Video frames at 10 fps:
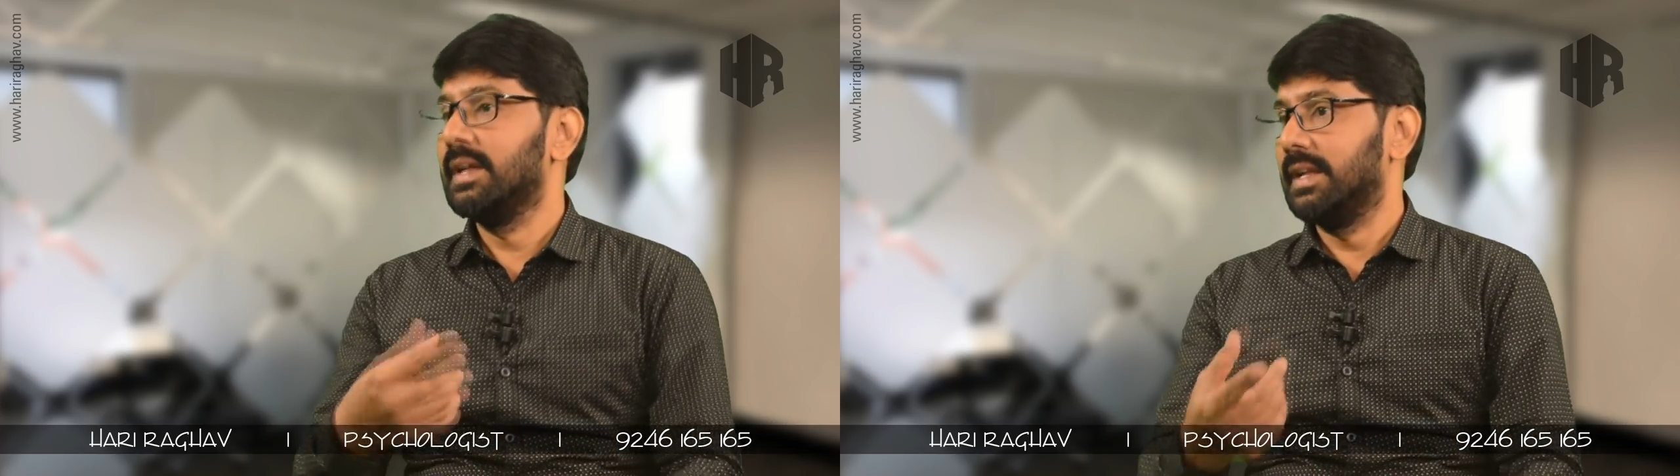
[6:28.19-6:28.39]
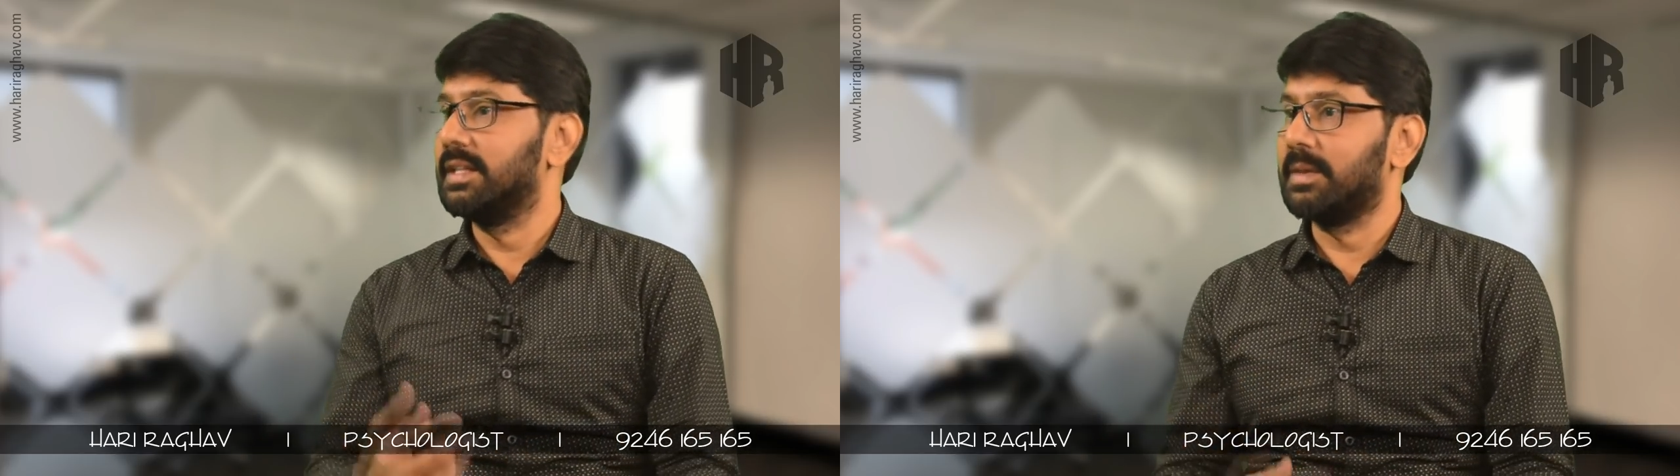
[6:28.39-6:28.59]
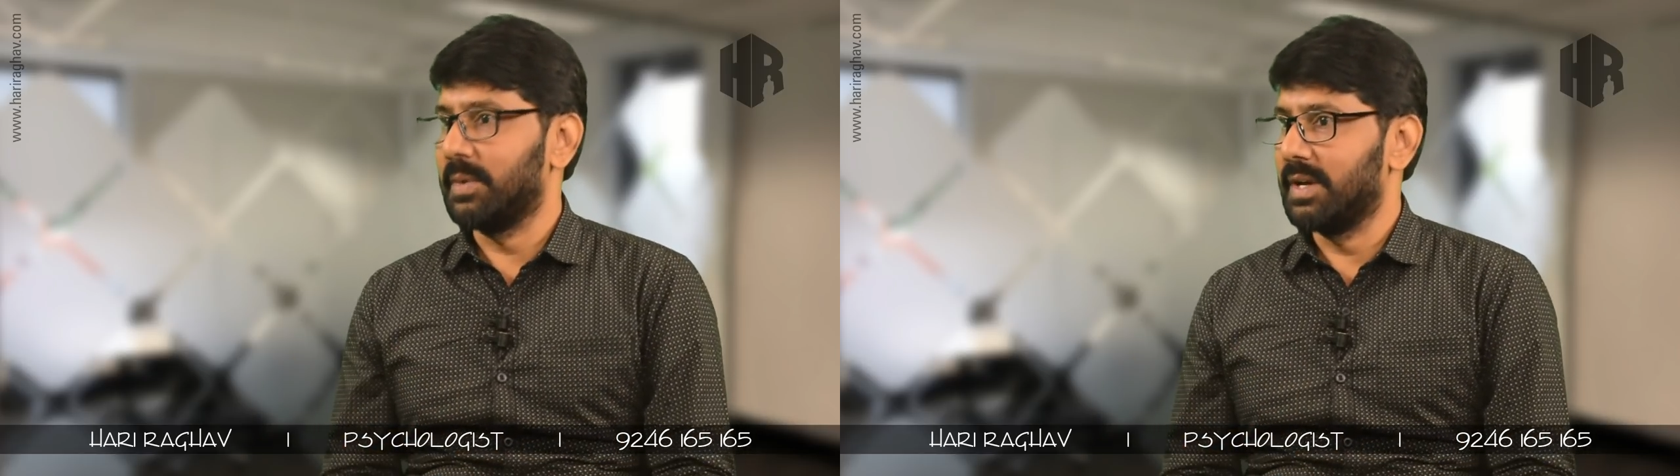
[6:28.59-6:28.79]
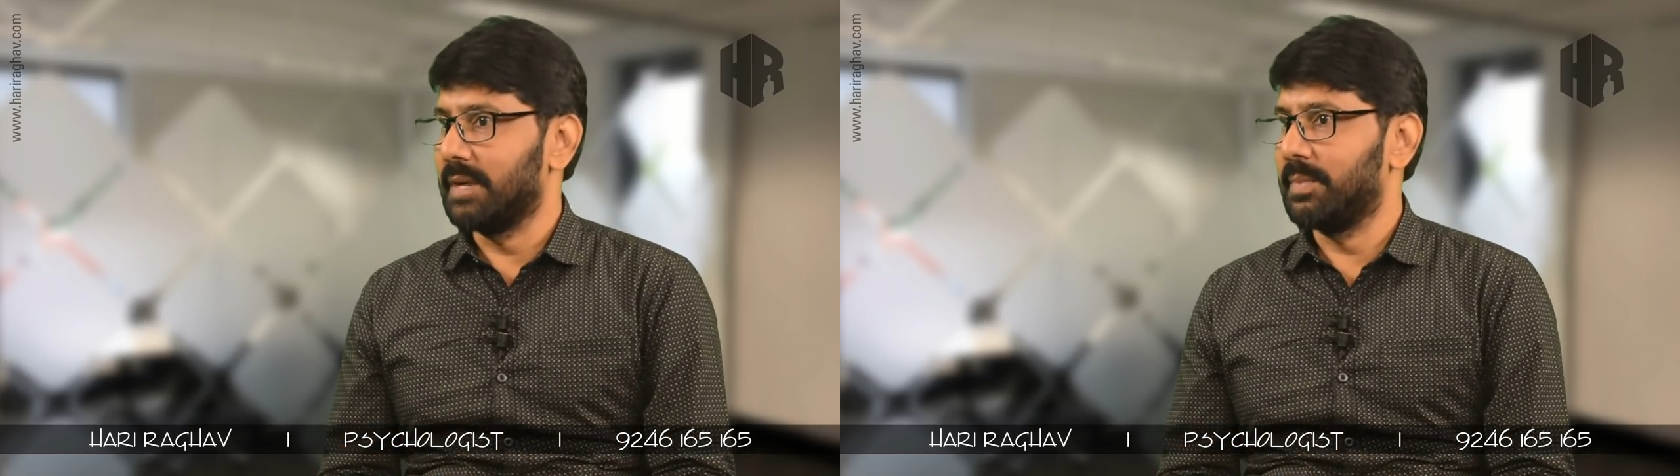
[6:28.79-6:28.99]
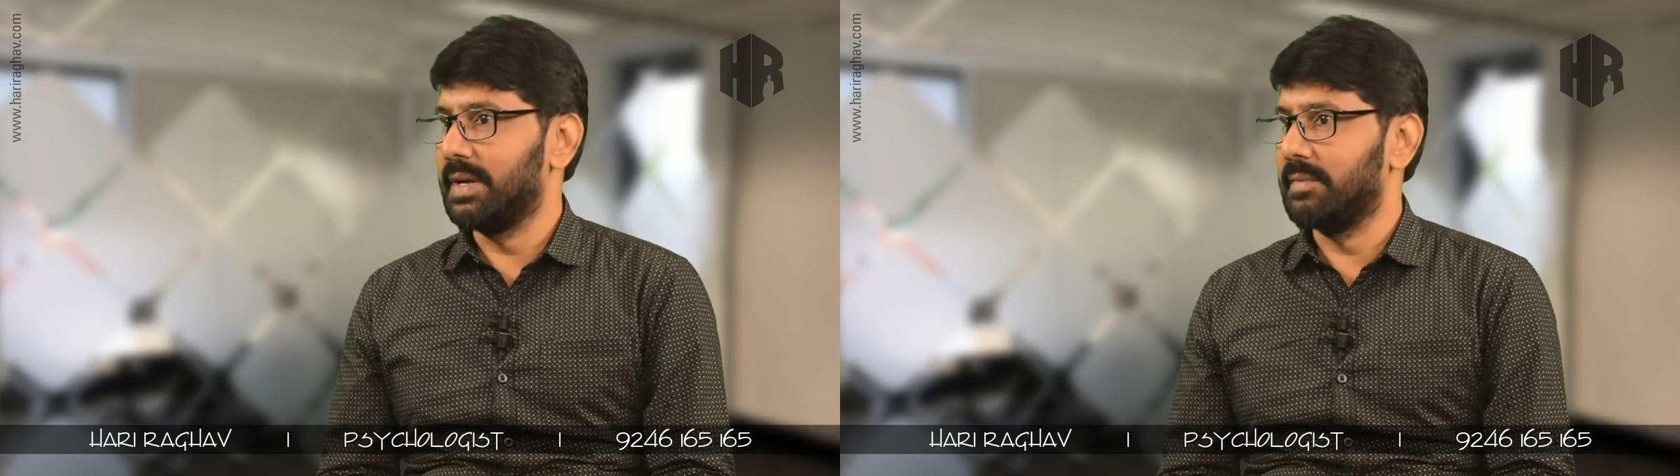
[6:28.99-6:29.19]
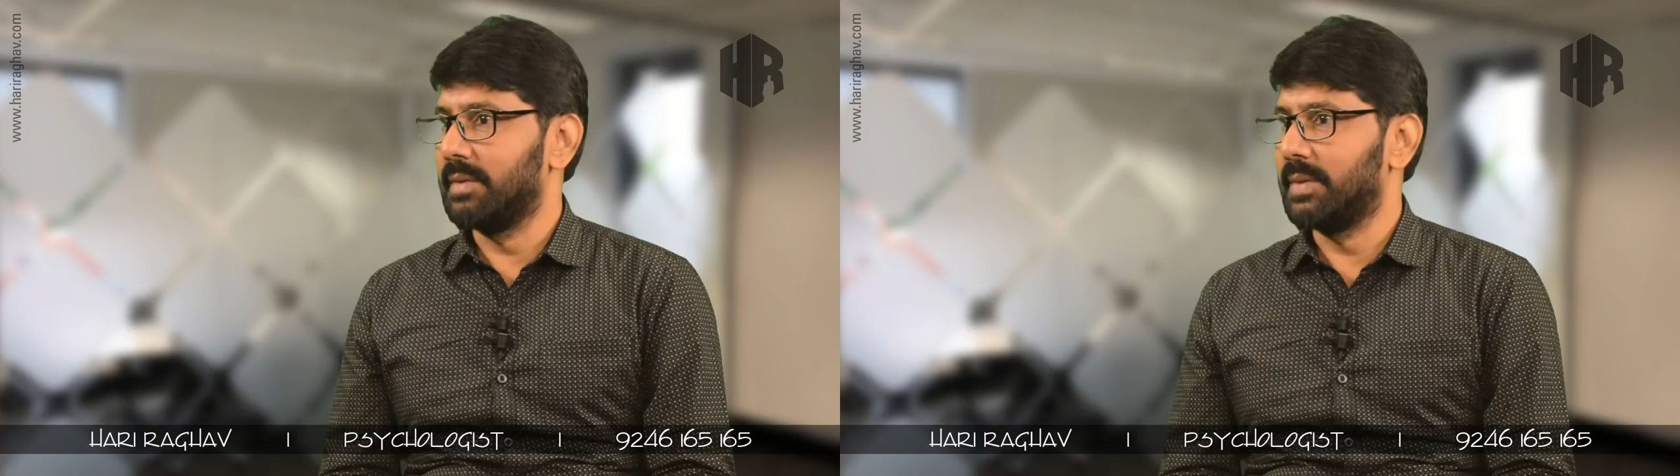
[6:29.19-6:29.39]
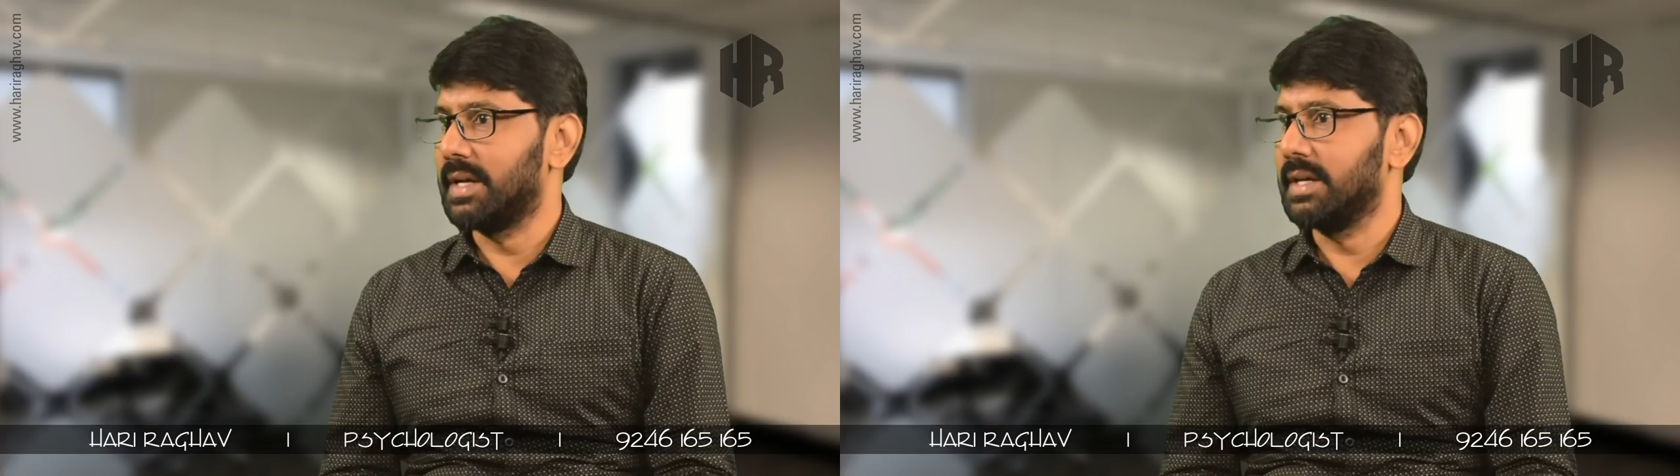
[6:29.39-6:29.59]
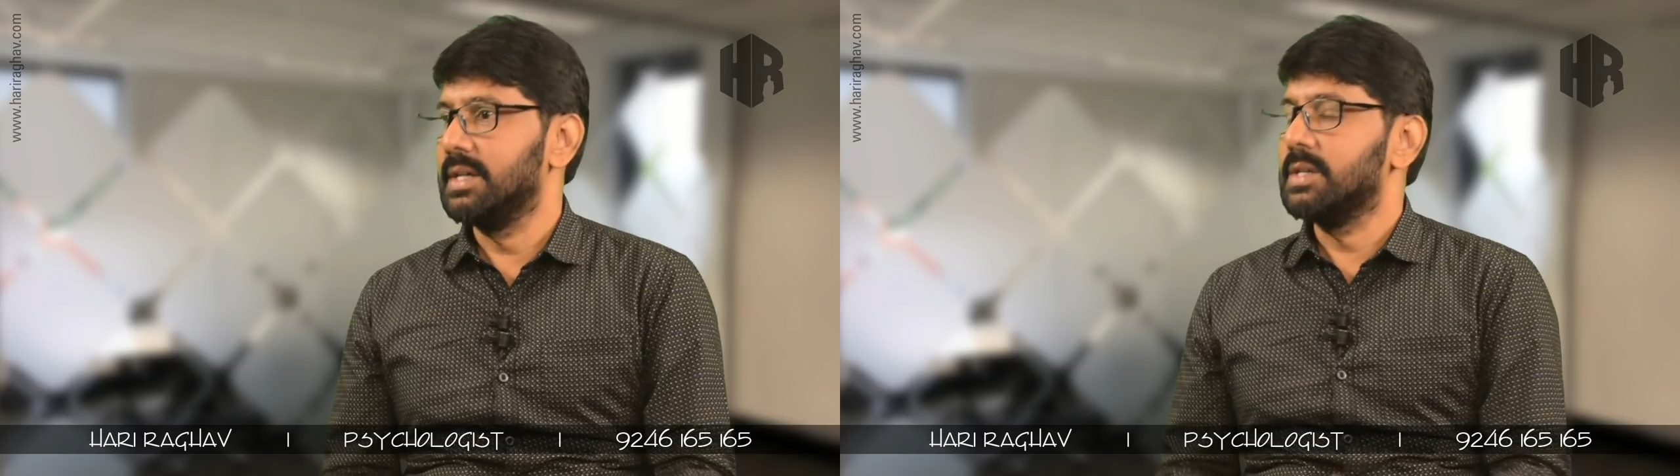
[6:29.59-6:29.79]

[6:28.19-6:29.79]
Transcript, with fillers: నిద్రపోలేకపోయాం అనమాట